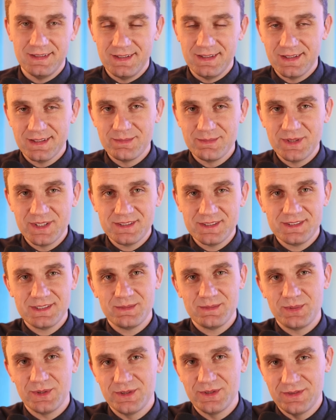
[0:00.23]
Niech
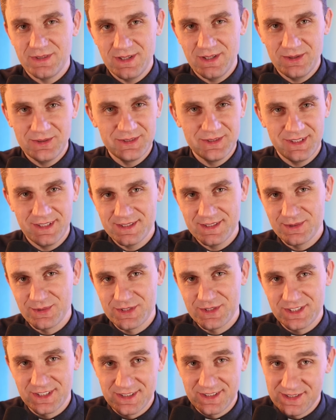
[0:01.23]
będzie pochwalony
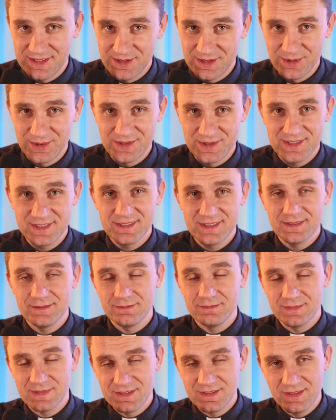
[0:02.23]
Jezus Chrystus.
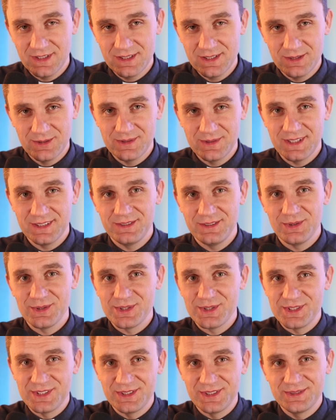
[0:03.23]
Z wielką
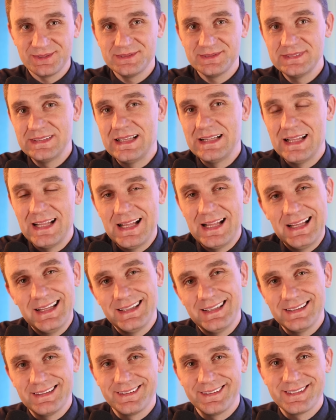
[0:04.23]
radością
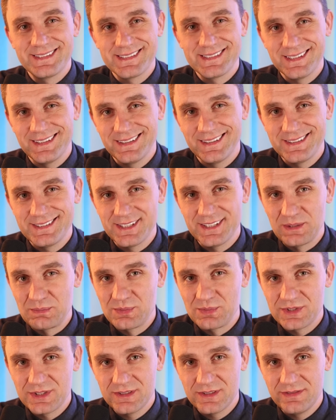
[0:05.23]
chcę Cię
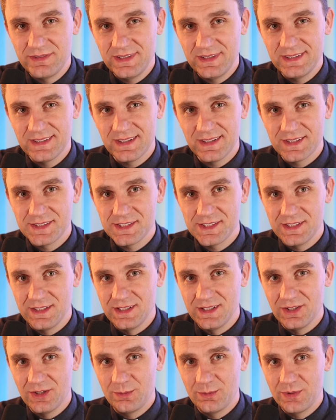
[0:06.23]
przywitać
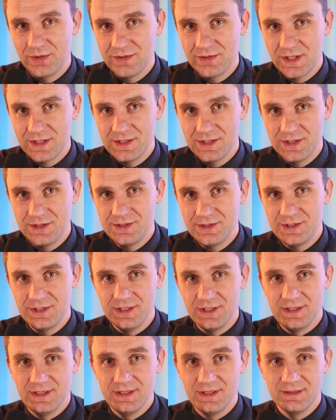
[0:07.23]
i opowiedzieć
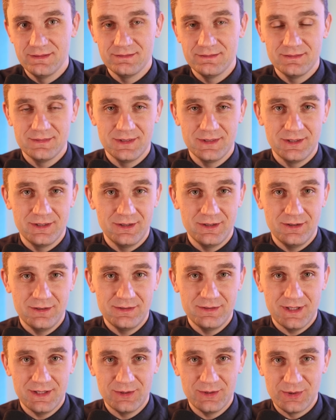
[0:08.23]
Ci e, o
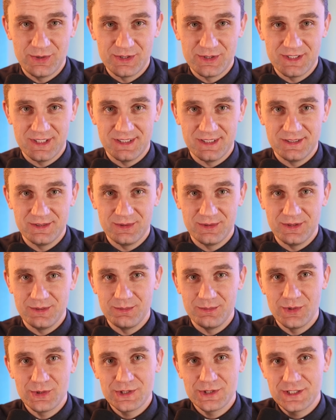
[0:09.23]
wartościach, które
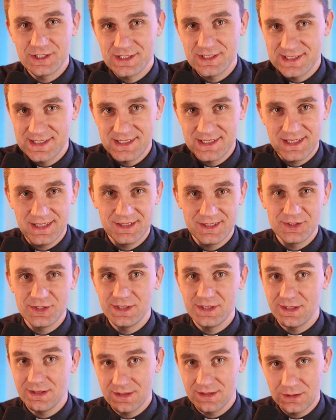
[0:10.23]
możesz
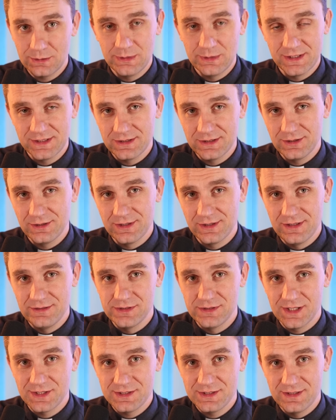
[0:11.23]
znaleźć na teobańkologii
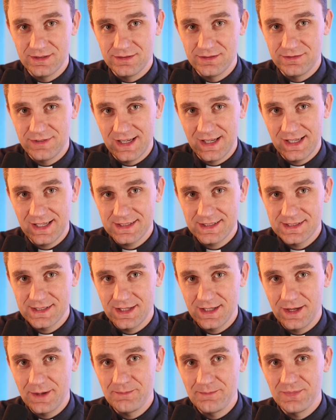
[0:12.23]
właśnie w
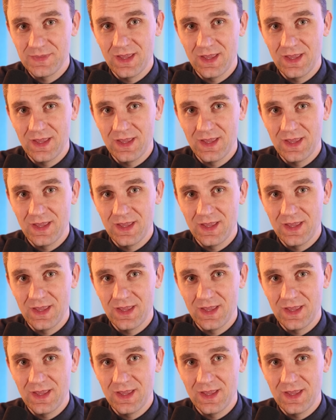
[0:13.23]
wakacje.